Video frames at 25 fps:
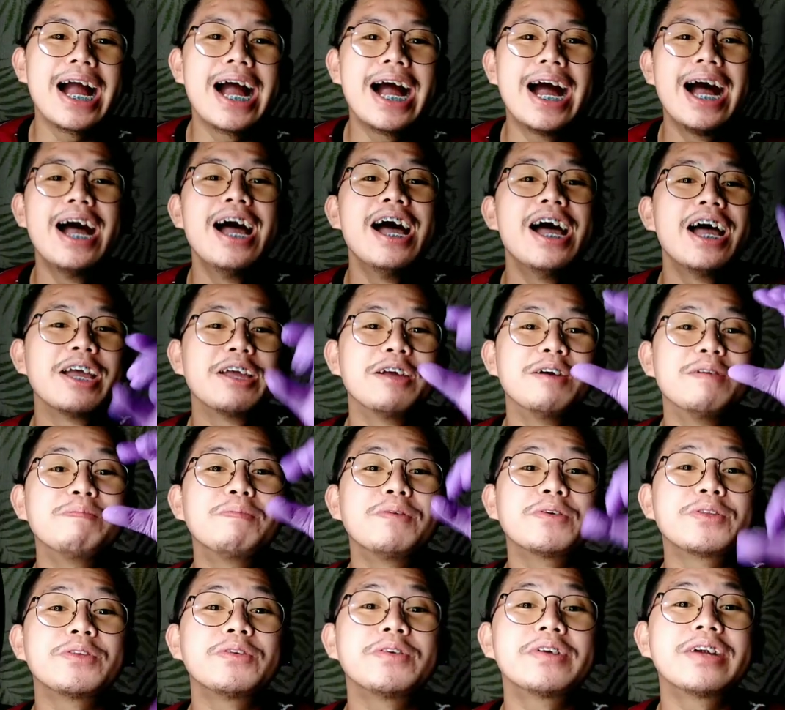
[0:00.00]
mga,
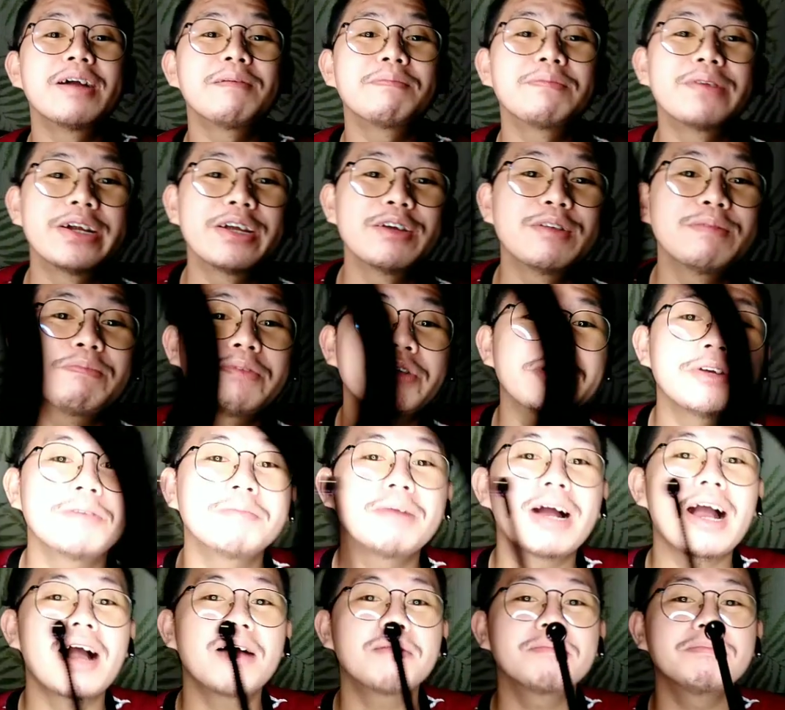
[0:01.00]
yung photographer, yun po
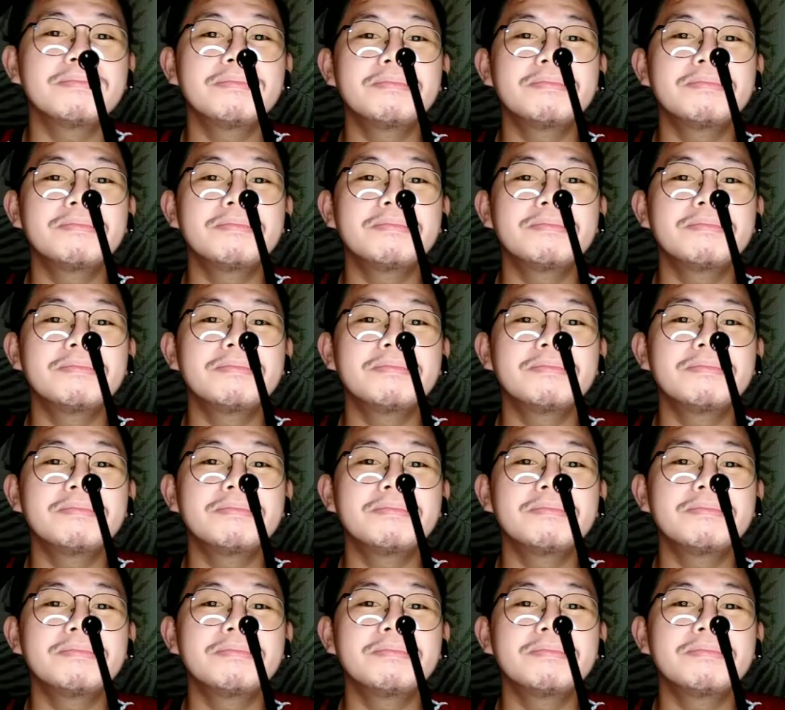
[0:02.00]
yung mga